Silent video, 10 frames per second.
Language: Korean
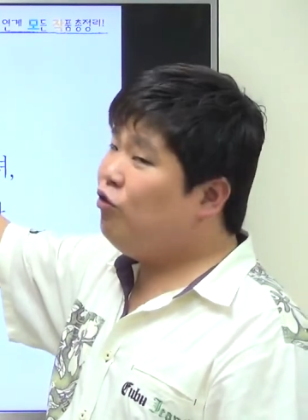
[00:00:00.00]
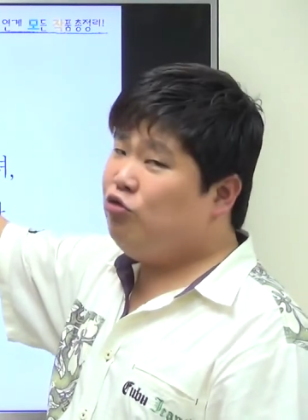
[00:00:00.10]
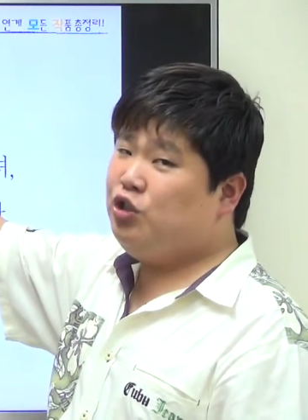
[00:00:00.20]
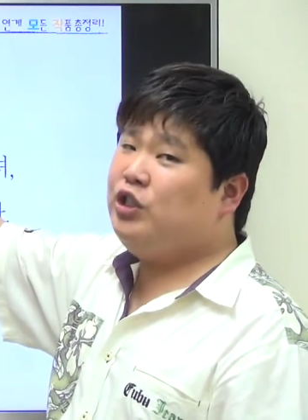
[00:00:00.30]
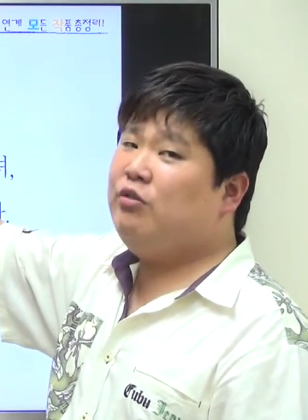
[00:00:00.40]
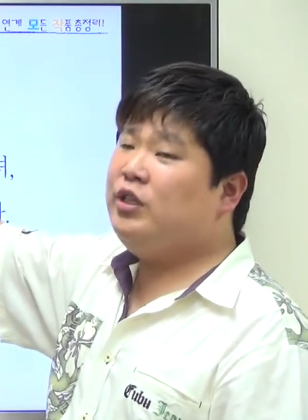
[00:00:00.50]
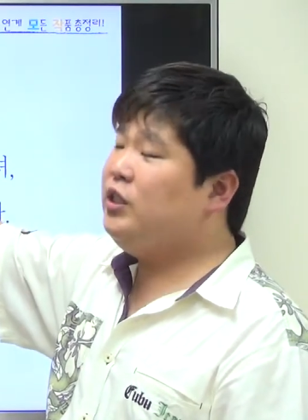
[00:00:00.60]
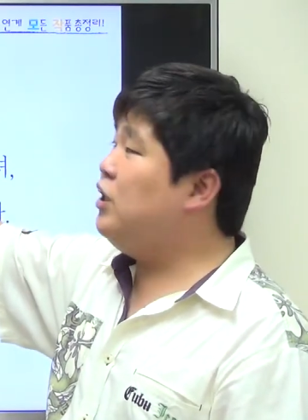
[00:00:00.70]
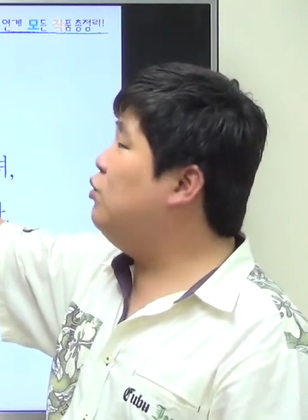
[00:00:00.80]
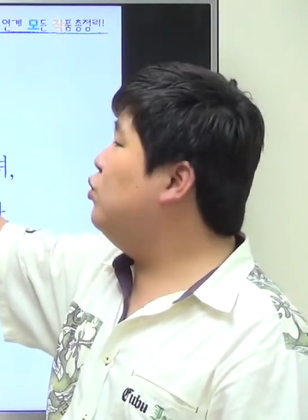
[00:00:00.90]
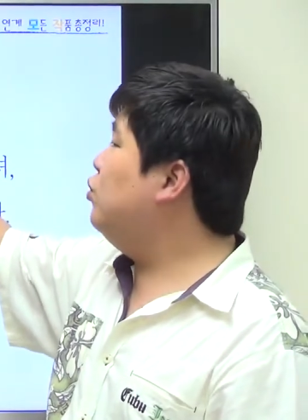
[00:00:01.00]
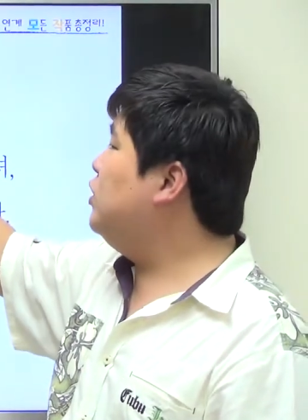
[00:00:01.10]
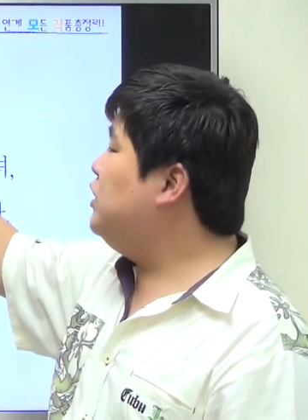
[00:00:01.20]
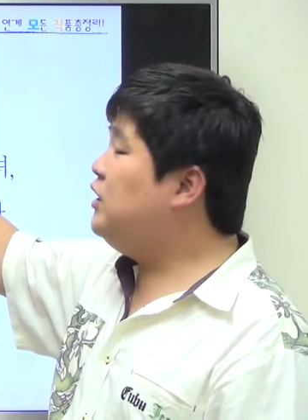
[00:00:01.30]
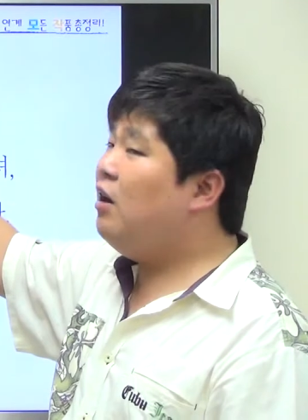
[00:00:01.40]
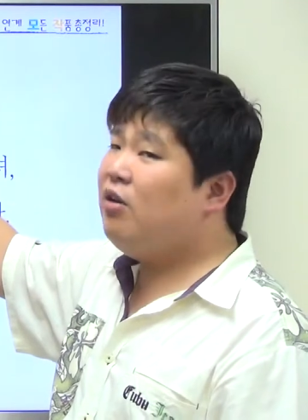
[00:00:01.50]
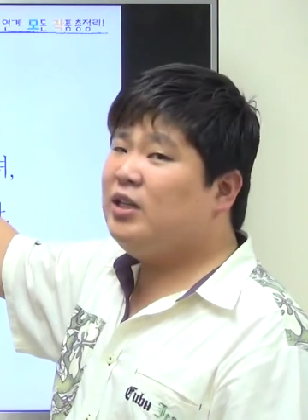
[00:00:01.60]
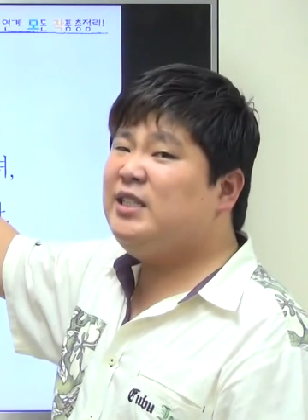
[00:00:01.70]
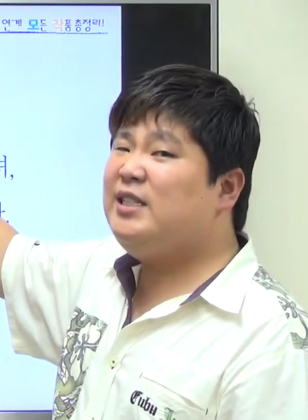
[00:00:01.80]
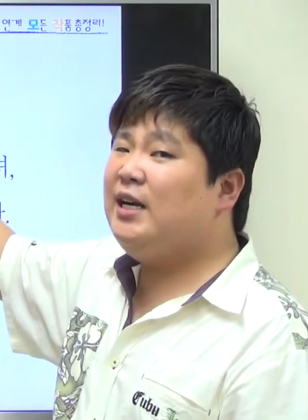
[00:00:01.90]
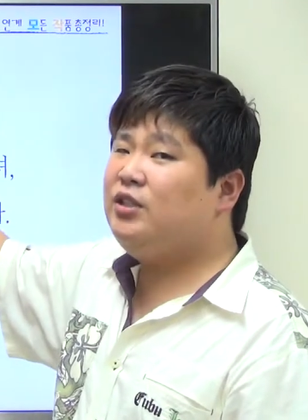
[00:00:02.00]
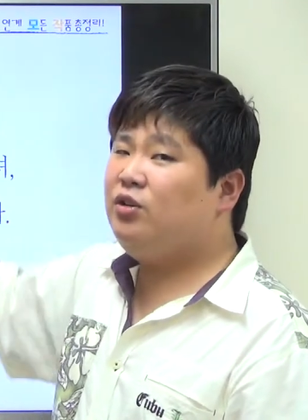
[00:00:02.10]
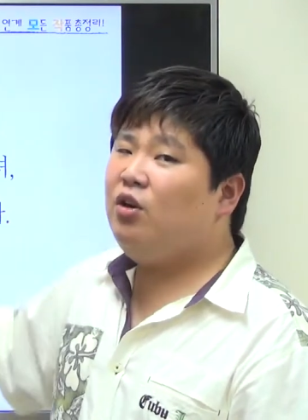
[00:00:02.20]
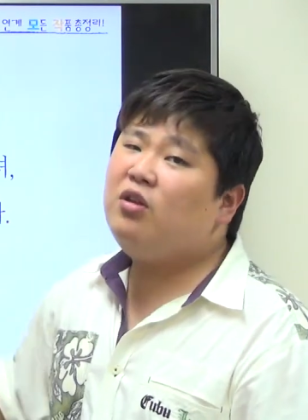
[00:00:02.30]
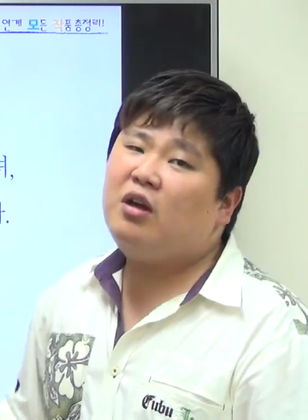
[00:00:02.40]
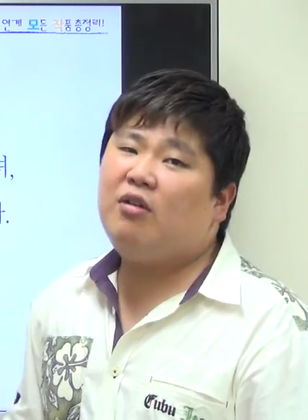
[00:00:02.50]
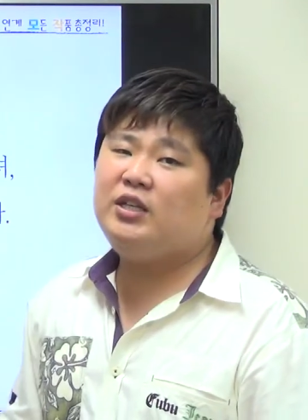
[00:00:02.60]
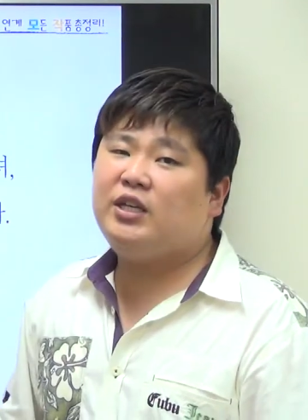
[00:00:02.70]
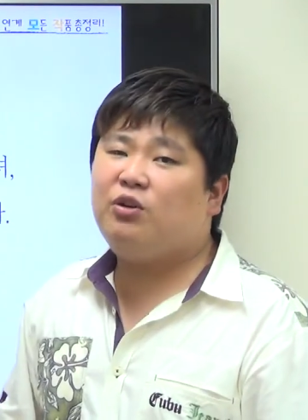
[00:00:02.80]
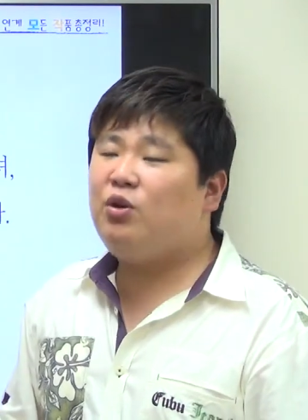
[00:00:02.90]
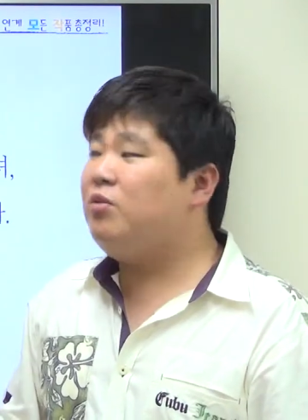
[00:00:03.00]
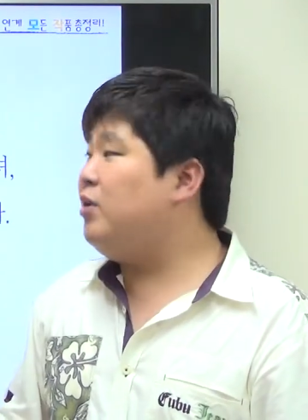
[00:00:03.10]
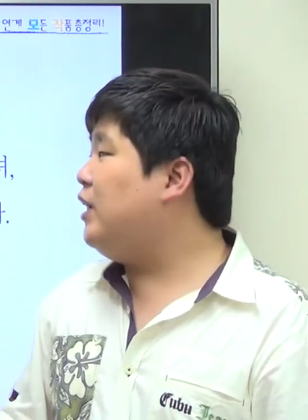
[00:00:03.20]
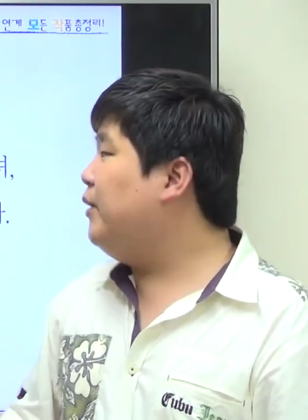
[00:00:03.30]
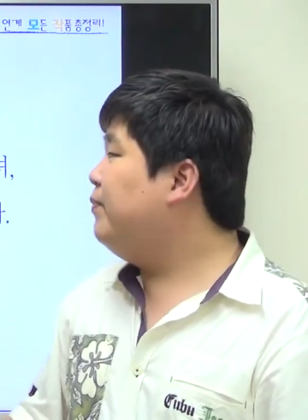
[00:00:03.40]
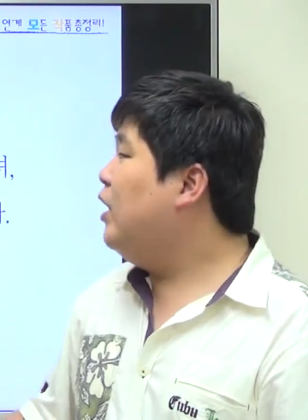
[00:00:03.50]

구체화시키고 또는 시각과 시각적 형상화시키고 있습니다.